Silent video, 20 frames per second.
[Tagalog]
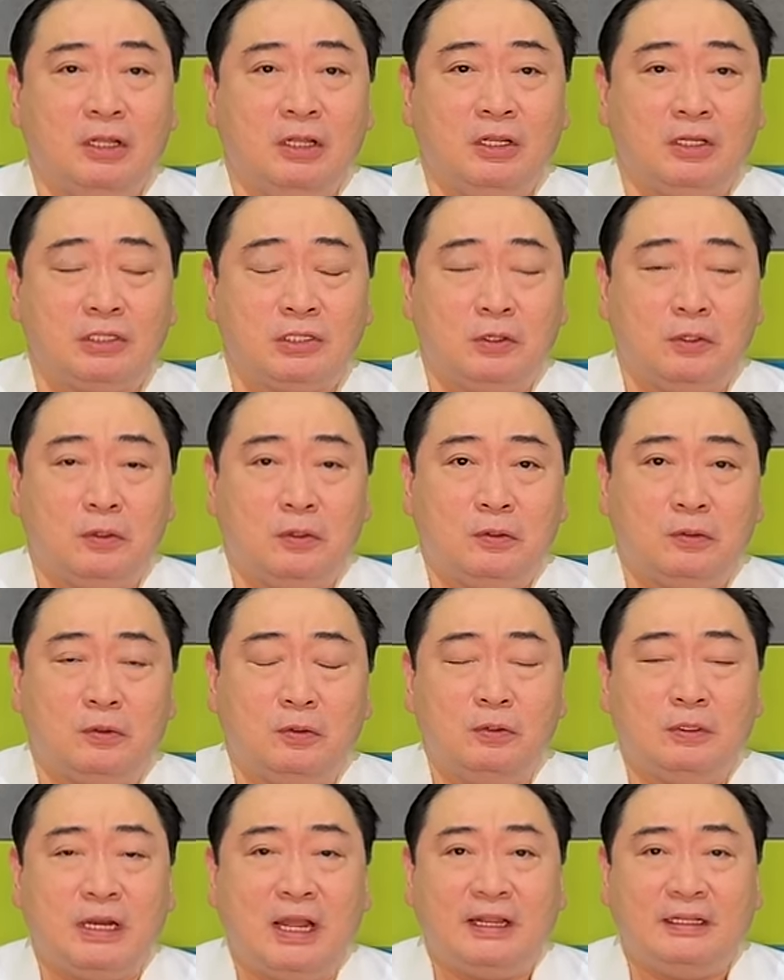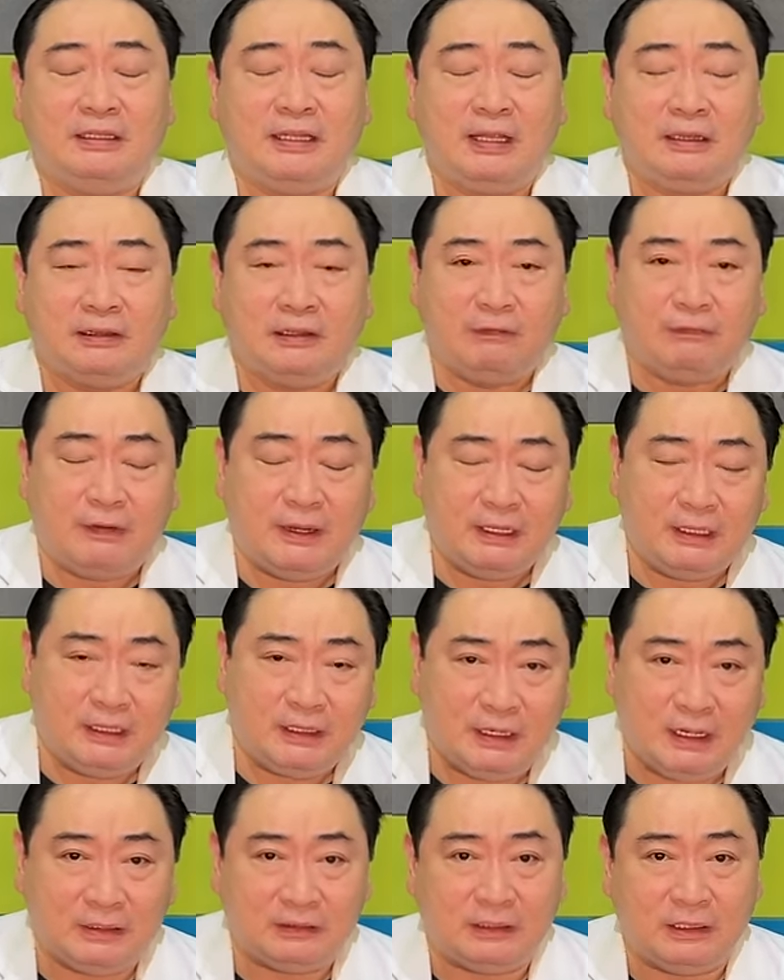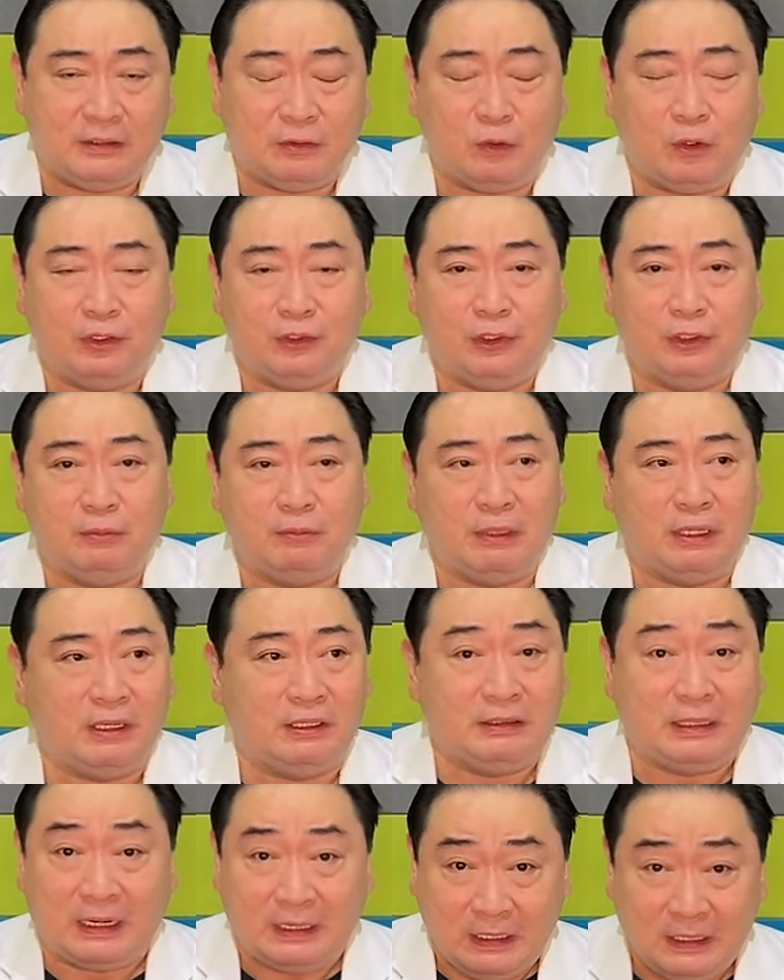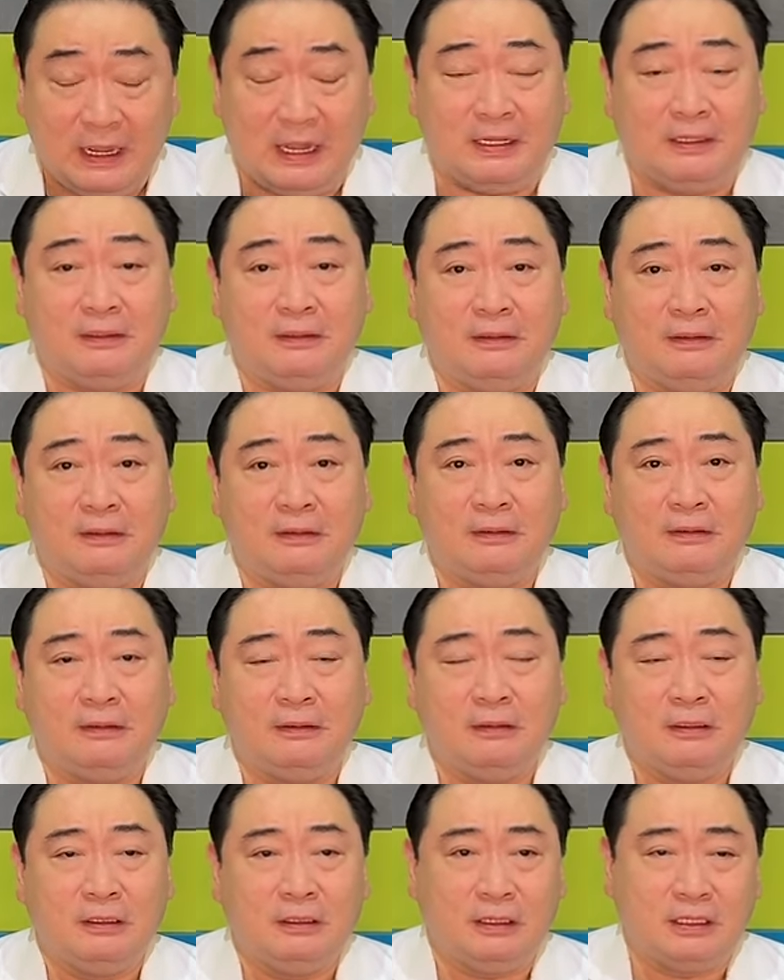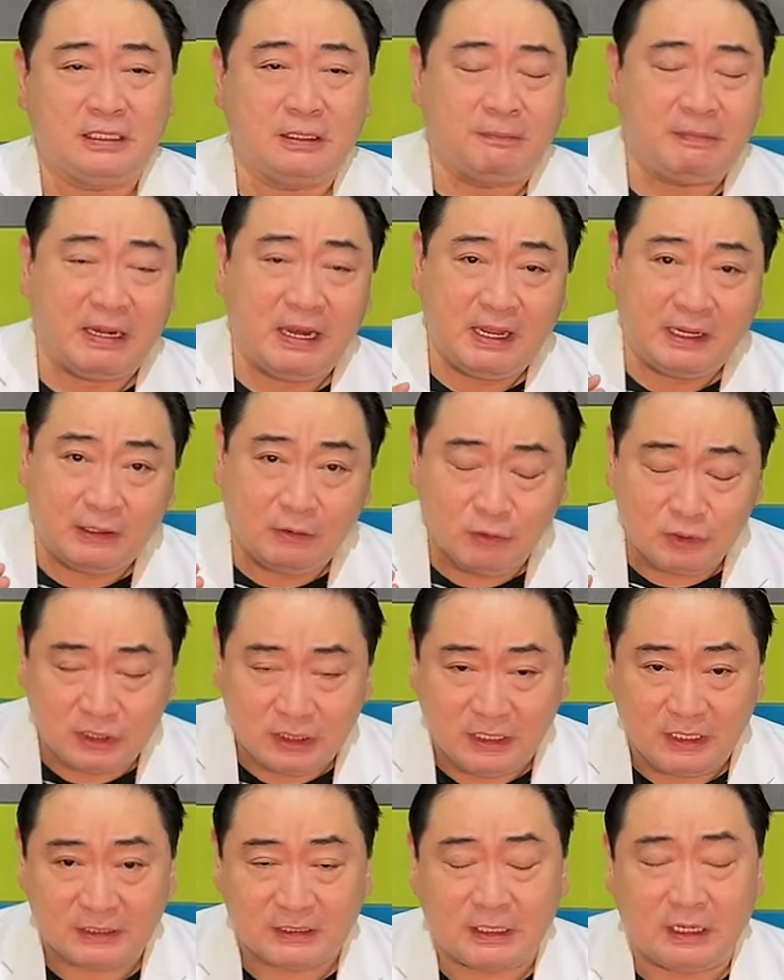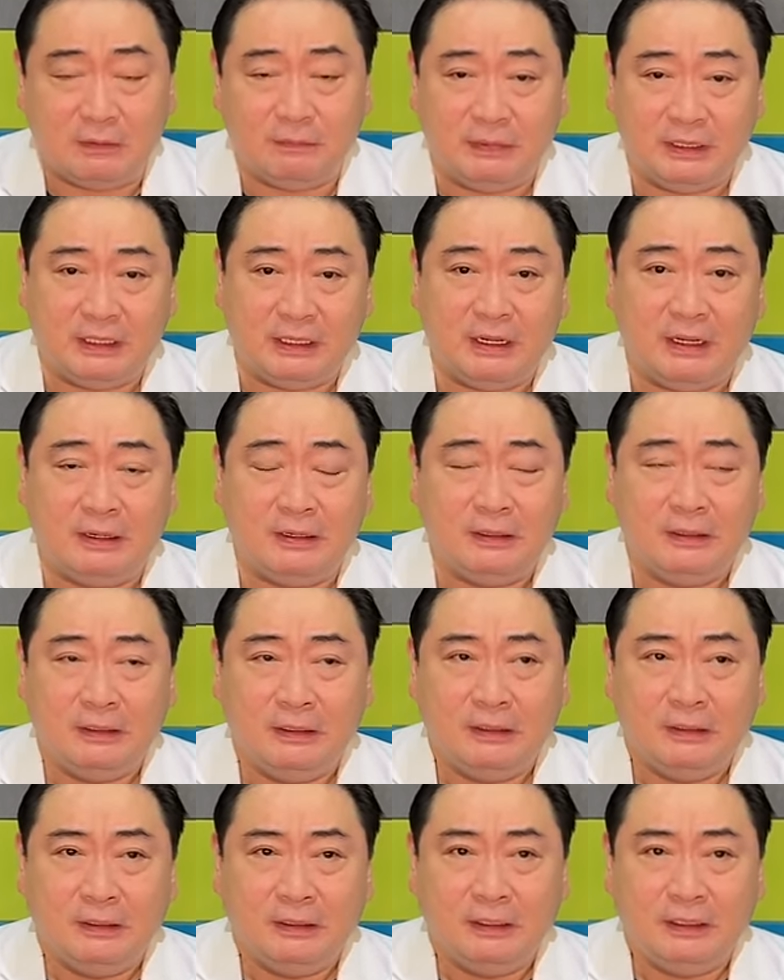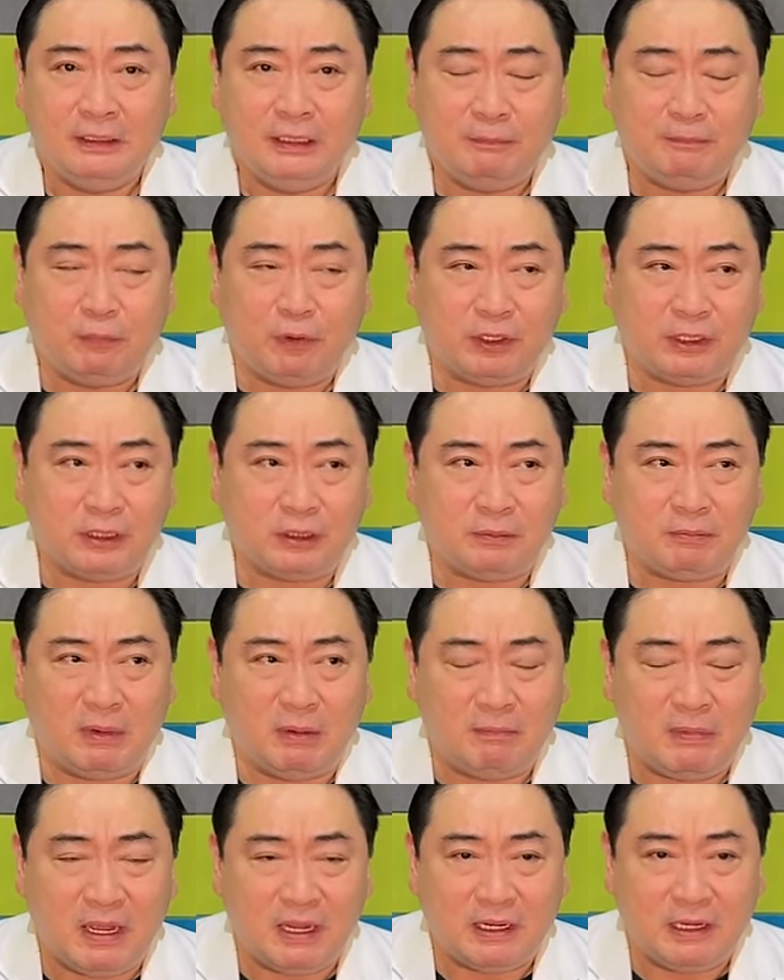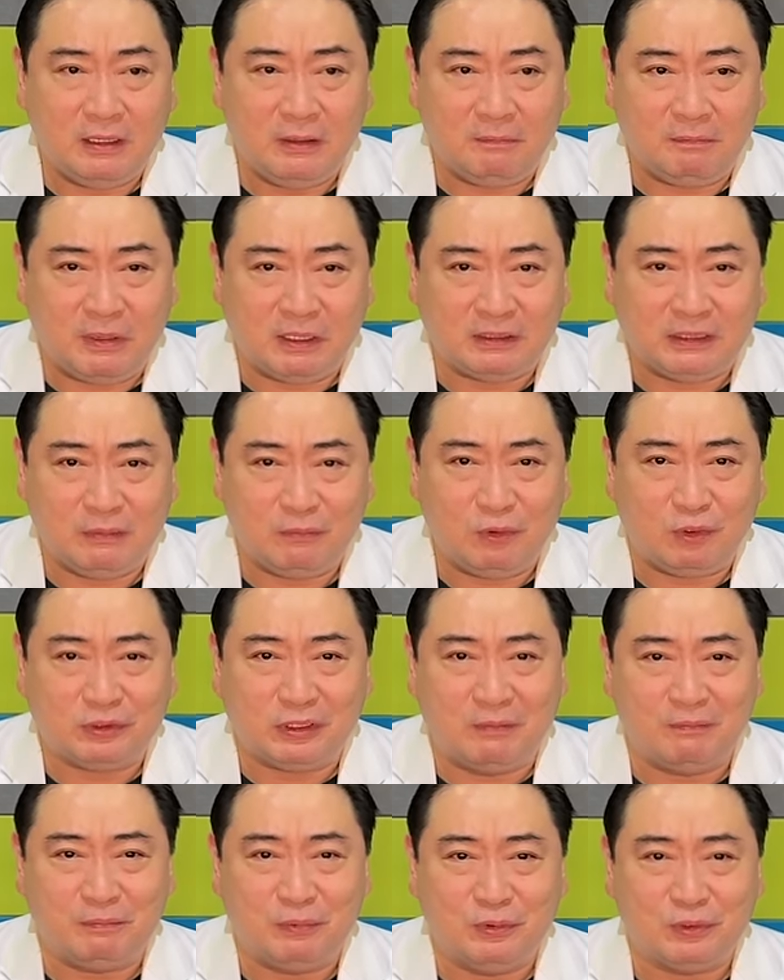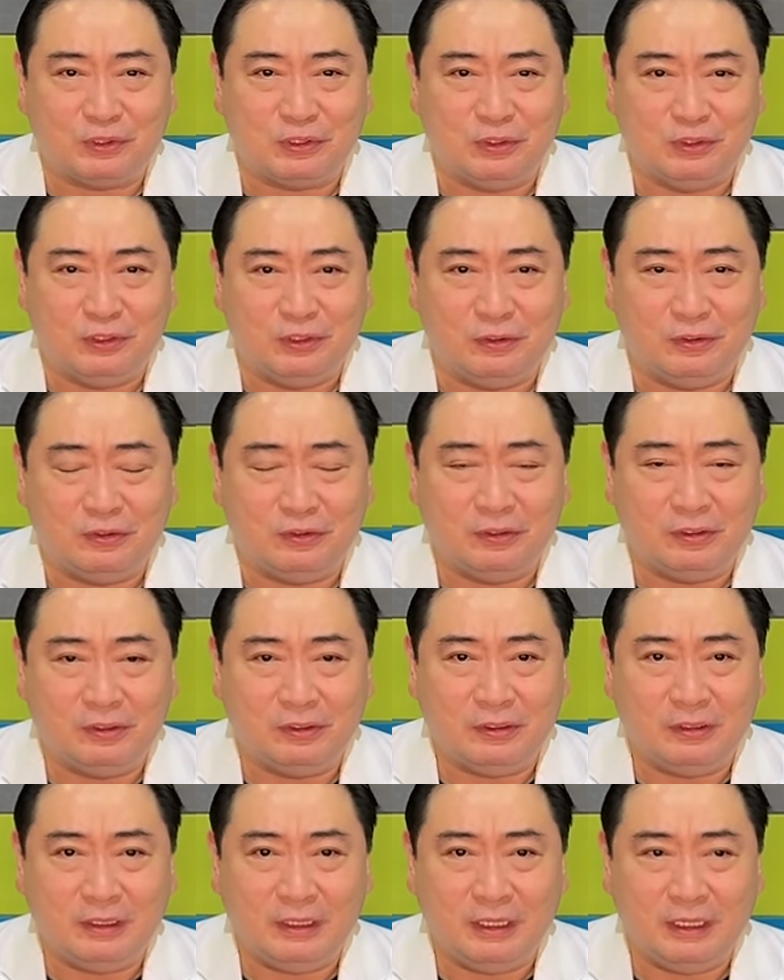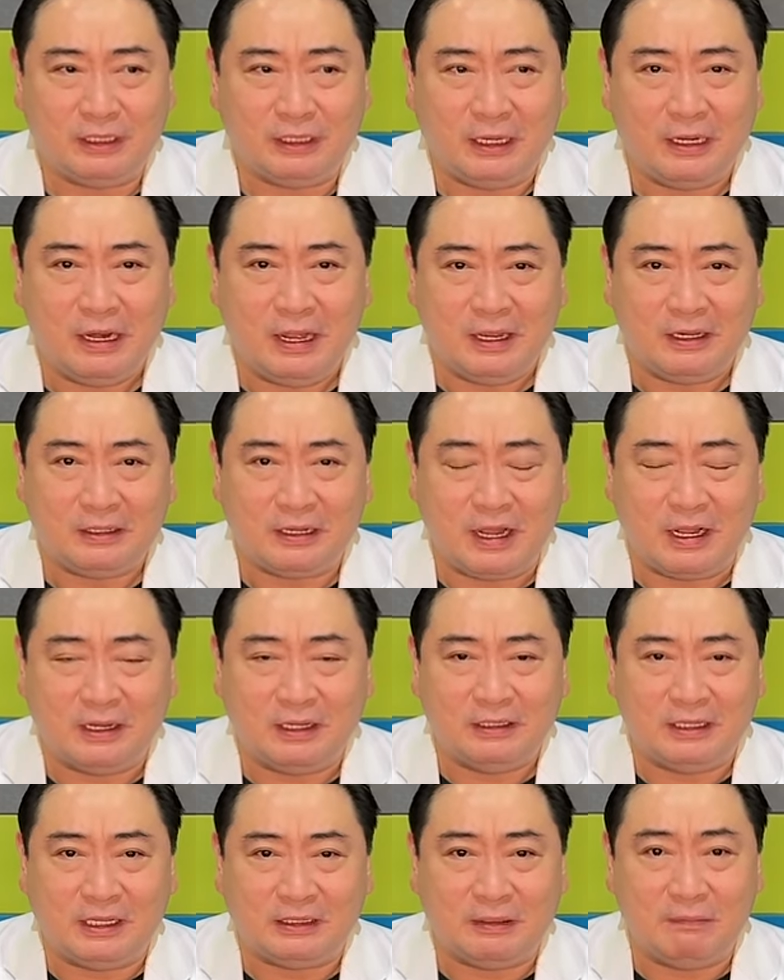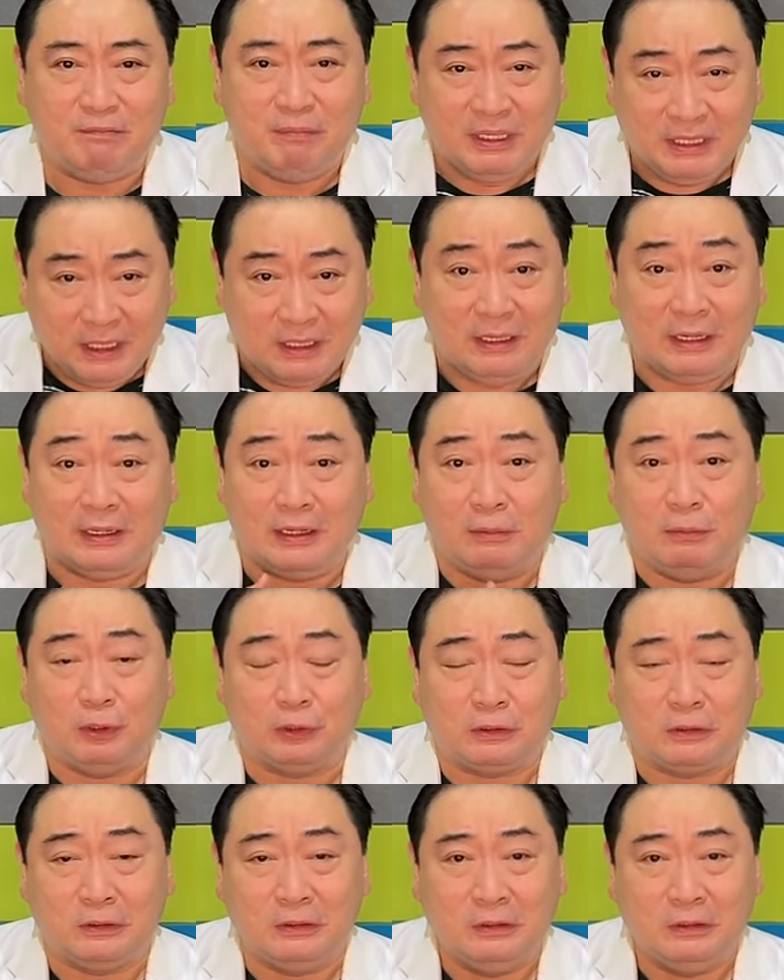So, kung na-identify na natin kung ano yung mga dahilan, kasi palagi ko sinasabi na hindi porket babagal ang pagtibok ng puso nyo, eh kailangan kagad natin bigyan ng gamot.